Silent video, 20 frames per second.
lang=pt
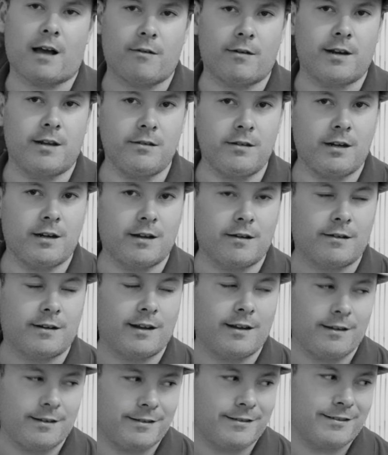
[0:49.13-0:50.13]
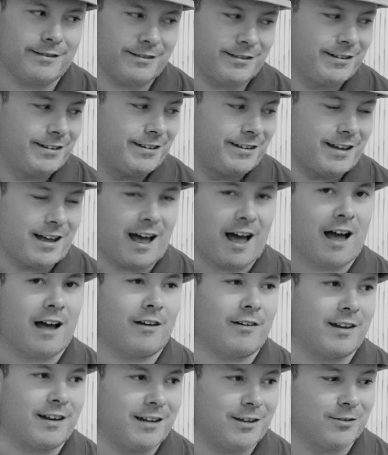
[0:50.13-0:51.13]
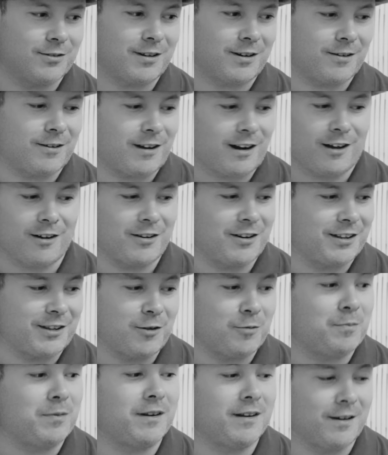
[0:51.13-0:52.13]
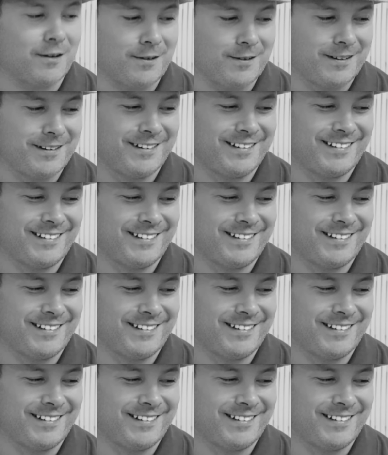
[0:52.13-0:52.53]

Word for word: Água neutra não, né? A água é neutra agora, a água não tem opinião.